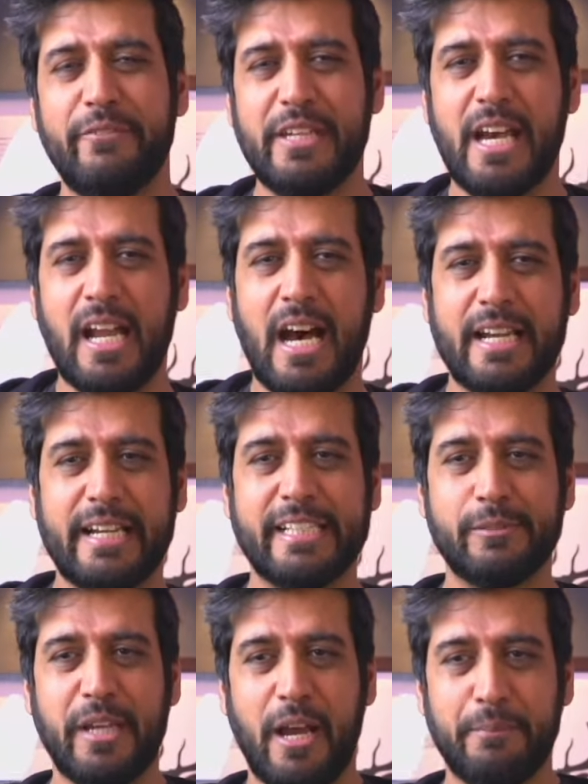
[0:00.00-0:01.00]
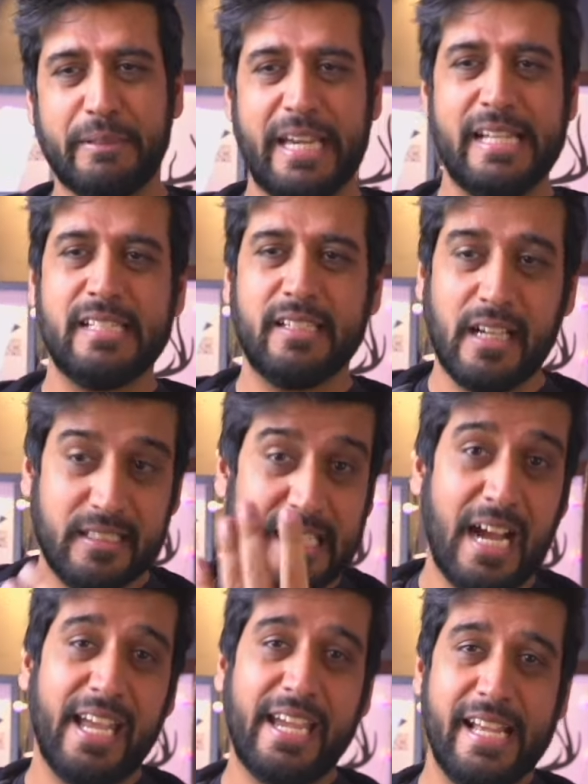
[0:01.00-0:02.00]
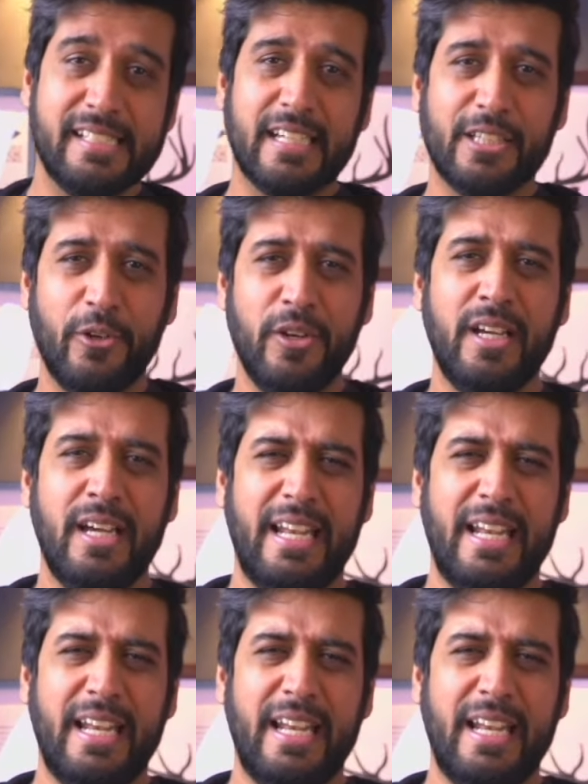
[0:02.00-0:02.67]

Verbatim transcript: वी आर आर्केड्स में आप खेल जाके खेल सकते हो